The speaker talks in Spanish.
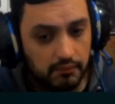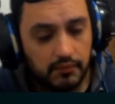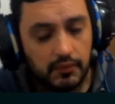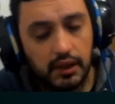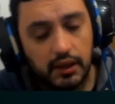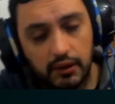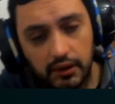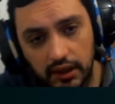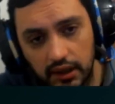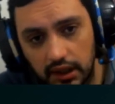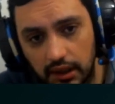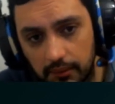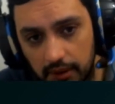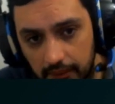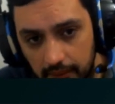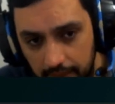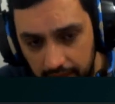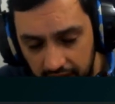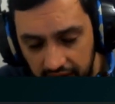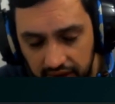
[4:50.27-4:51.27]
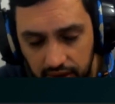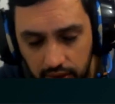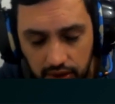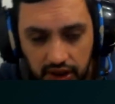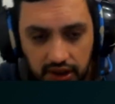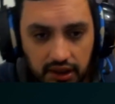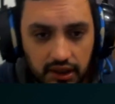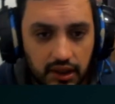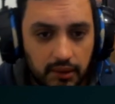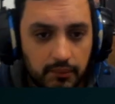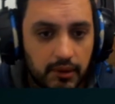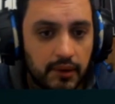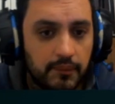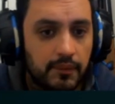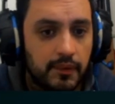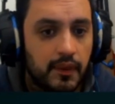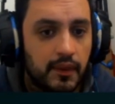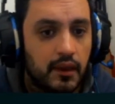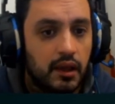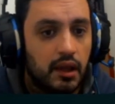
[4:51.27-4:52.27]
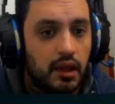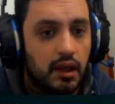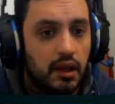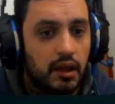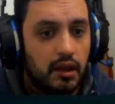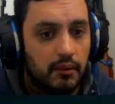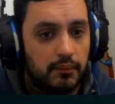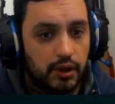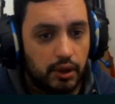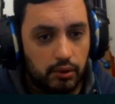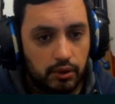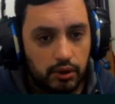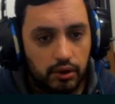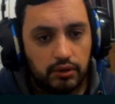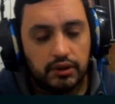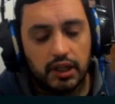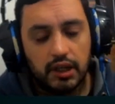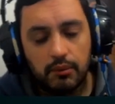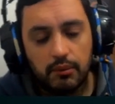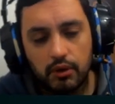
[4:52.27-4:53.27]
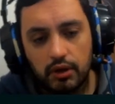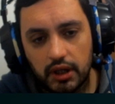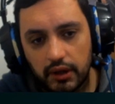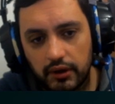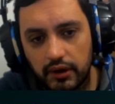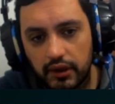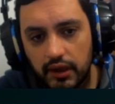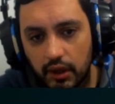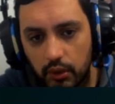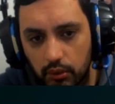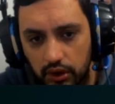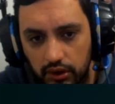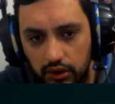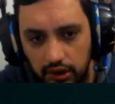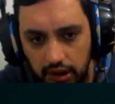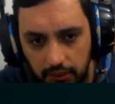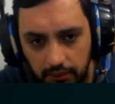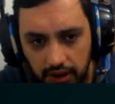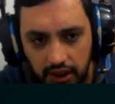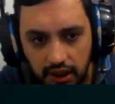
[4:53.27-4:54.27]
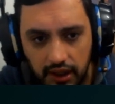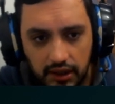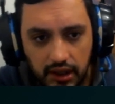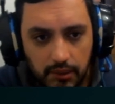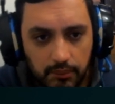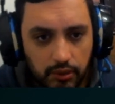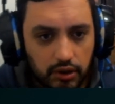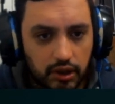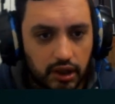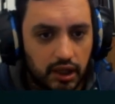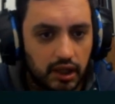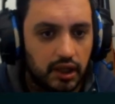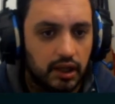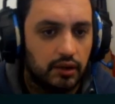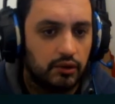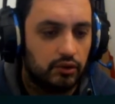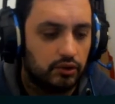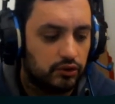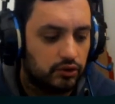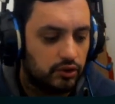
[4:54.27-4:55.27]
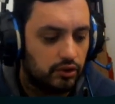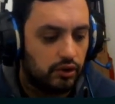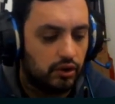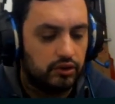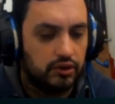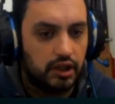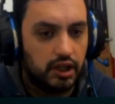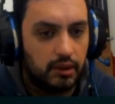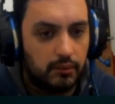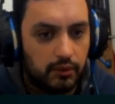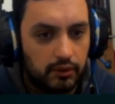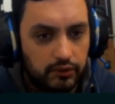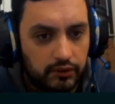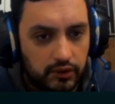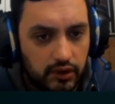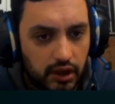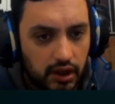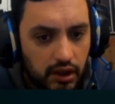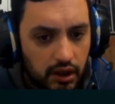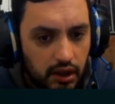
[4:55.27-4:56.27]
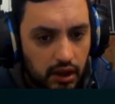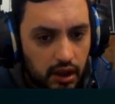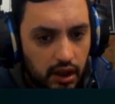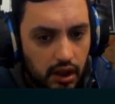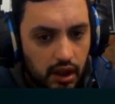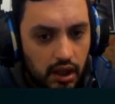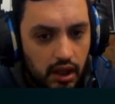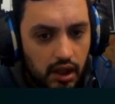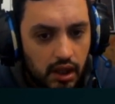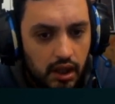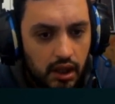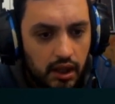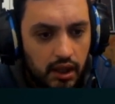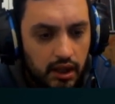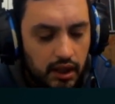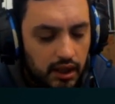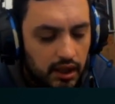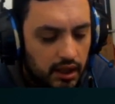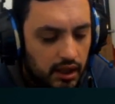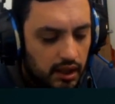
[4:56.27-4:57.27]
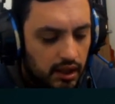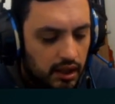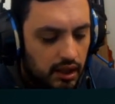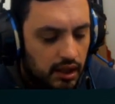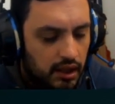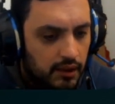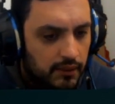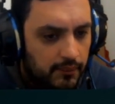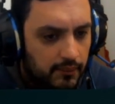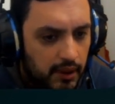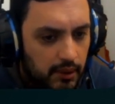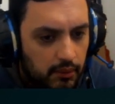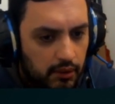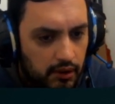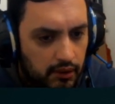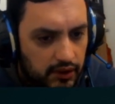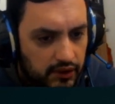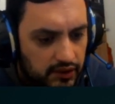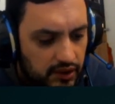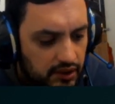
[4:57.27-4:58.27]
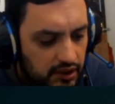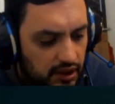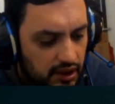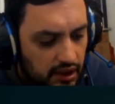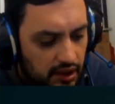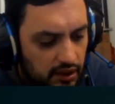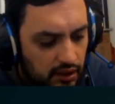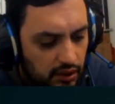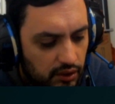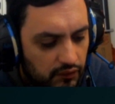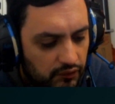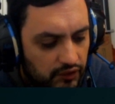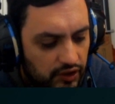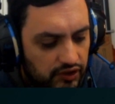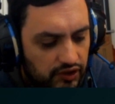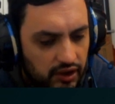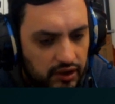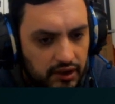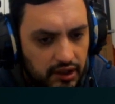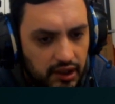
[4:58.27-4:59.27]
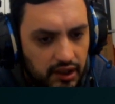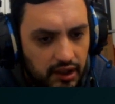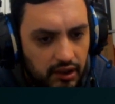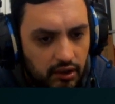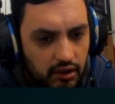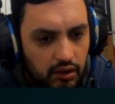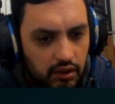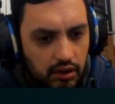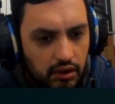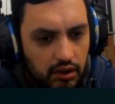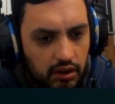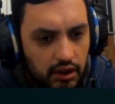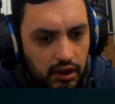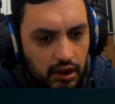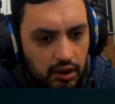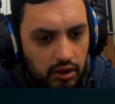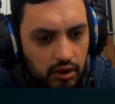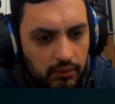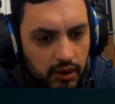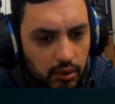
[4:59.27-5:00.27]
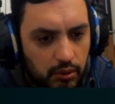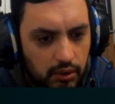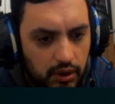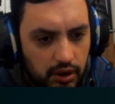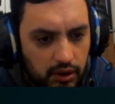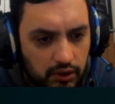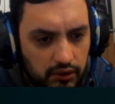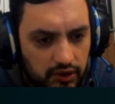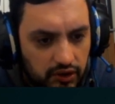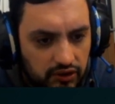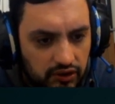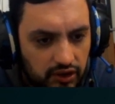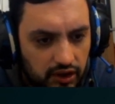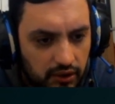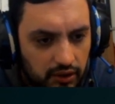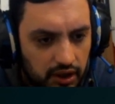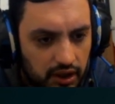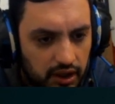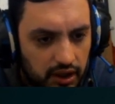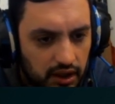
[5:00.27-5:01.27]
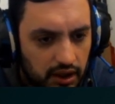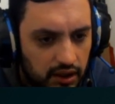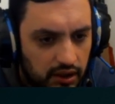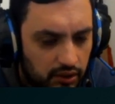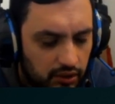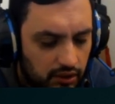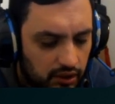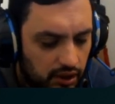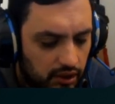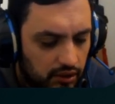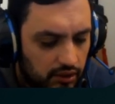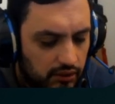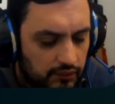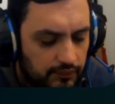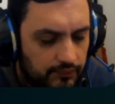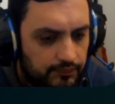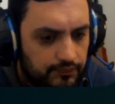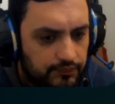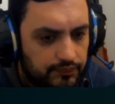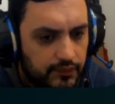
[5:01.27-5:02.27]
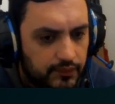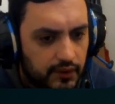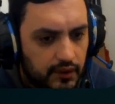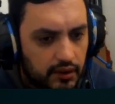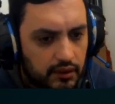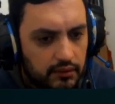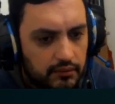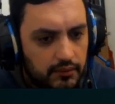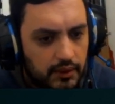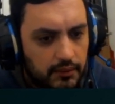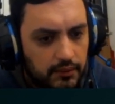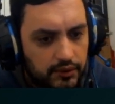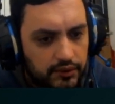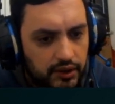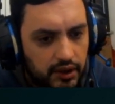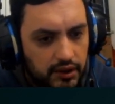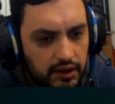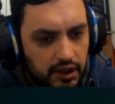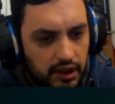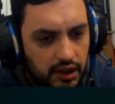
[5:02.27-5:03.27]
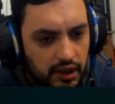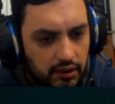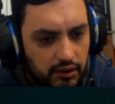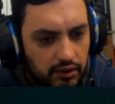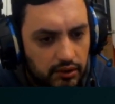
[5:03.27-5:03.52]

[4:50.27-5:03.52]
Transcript: la verdad que a mí me parece bonito también. Pero bueno, tenemos que ver de acuerdo también al equipo que nosotros tenemos, ¿sí? Eh, vamos a ver si tiene el nuevo instalado, que no me acuerdo si ya viene, creo que no. Vamos a instalarlo